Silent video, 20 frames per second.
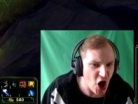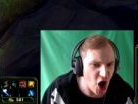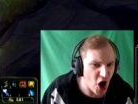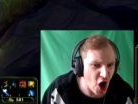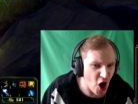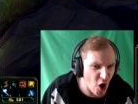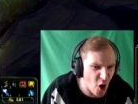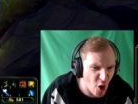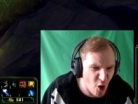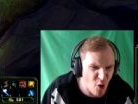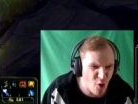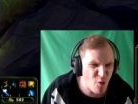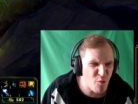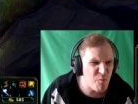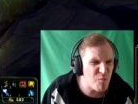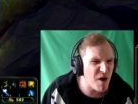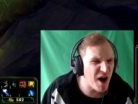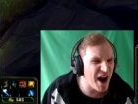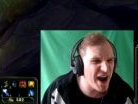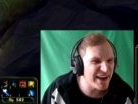Oh
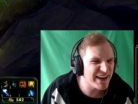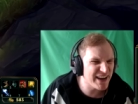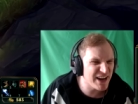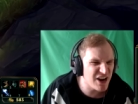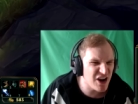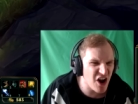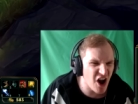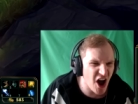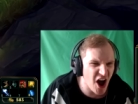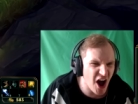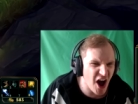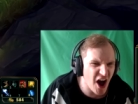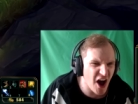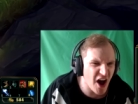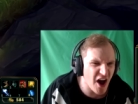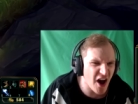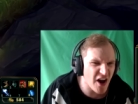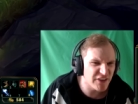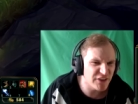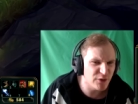my
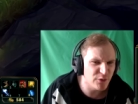god!